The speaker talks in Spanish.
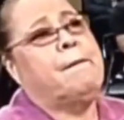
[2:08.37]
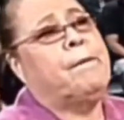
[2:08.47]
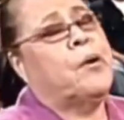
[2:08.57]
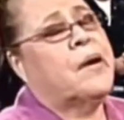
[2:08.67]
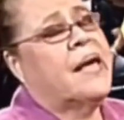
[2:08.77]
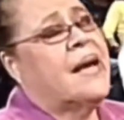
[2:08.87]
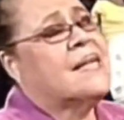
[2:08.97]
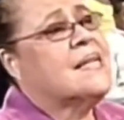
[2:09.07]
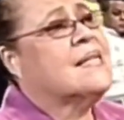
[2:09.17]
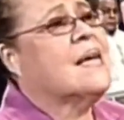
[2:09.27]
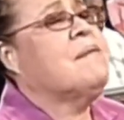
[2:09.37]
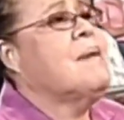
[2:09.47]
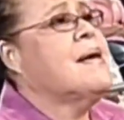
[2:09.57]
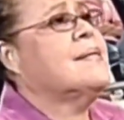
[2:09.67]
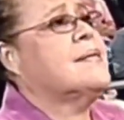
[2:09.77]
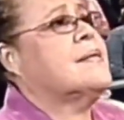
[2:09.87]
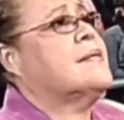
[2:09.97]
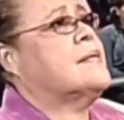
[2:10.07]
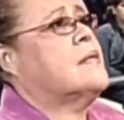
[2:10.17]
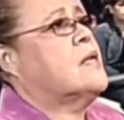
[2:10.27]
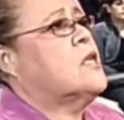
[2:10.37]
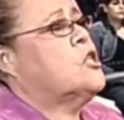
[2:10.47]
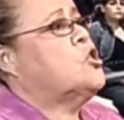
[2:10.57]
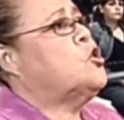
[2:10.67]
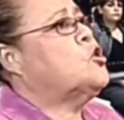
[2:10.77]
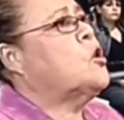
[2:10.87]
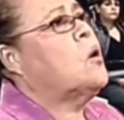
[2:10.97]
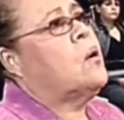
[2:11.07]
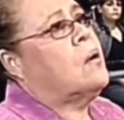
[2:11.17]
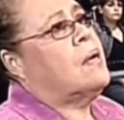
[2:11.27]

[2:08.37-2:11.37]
porque hace seis meses yo